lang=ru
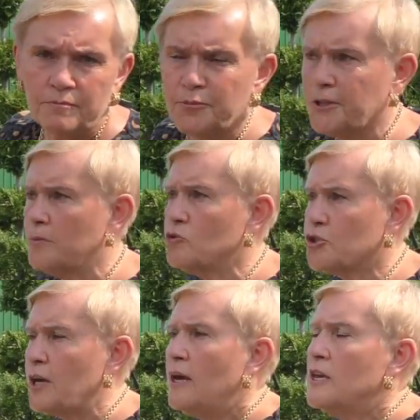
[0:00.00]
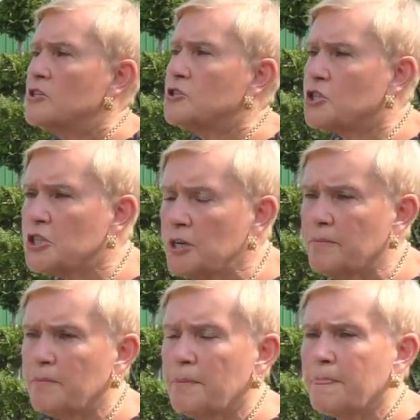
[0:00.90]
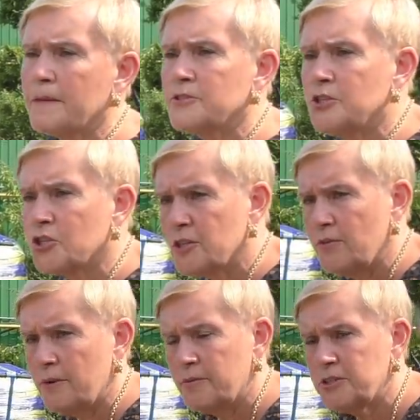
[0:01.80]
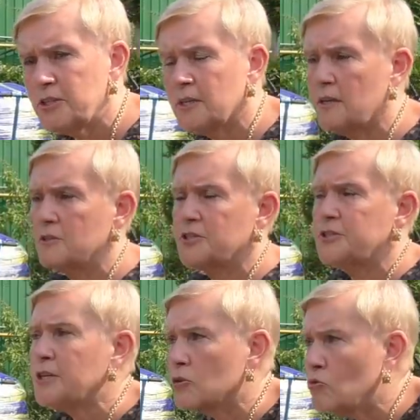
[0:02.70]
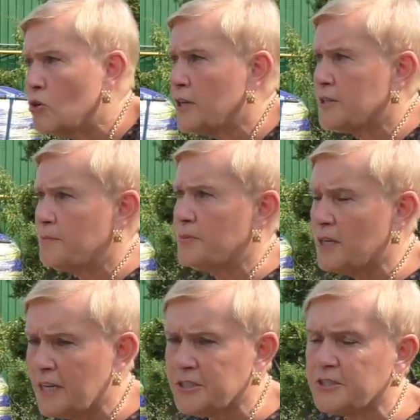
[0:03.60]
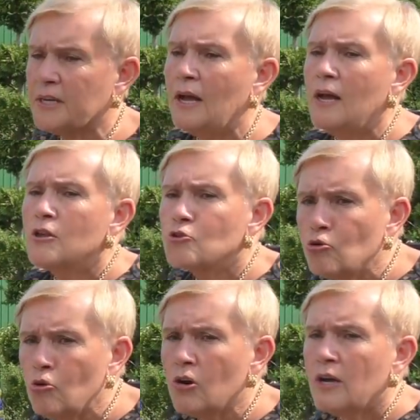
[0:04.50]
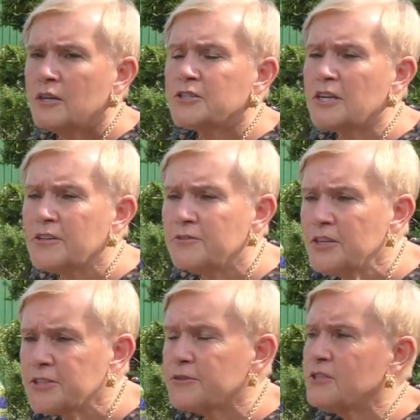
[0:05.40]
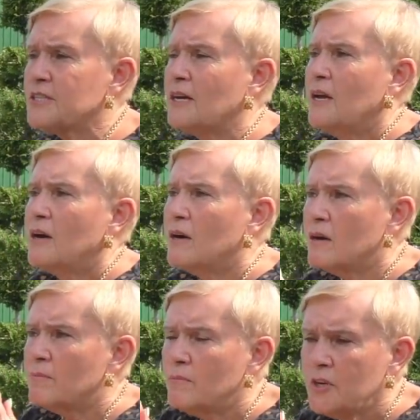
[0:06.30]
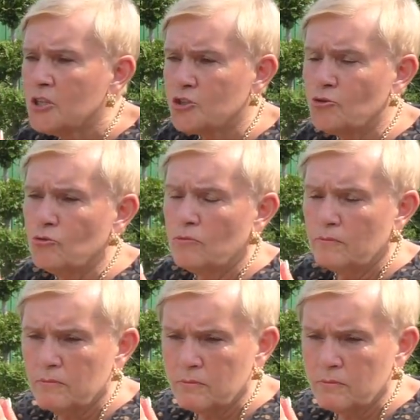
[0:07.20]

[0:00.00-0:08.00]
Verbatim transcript: Потому что чем дешевле материал, стекло ли это, пластик, то, соответственно, э, между